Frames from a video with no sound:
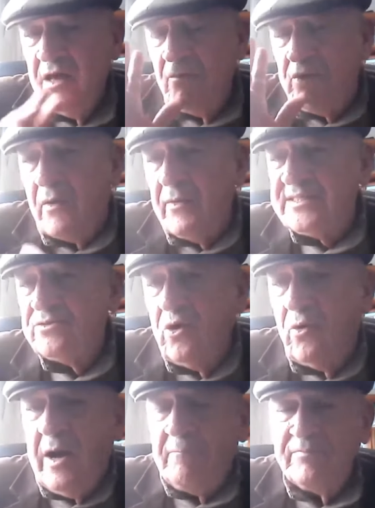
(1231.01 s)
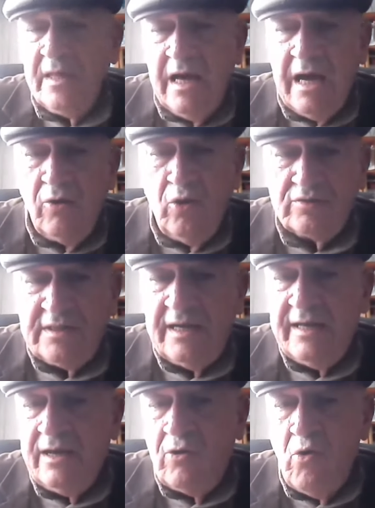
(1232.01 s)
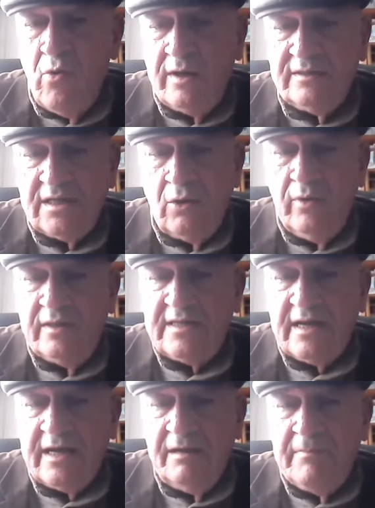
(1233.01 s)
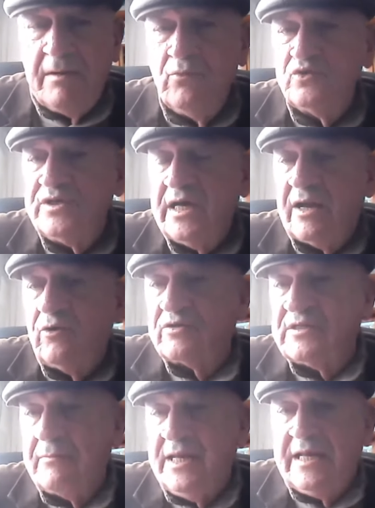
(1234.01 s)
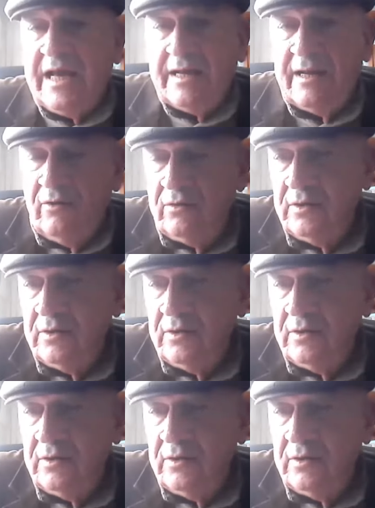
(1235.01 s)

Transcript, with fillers: porque a veces uno va a los hoteles en Cuba y se encuentra que hay más música norteamericana ¿no?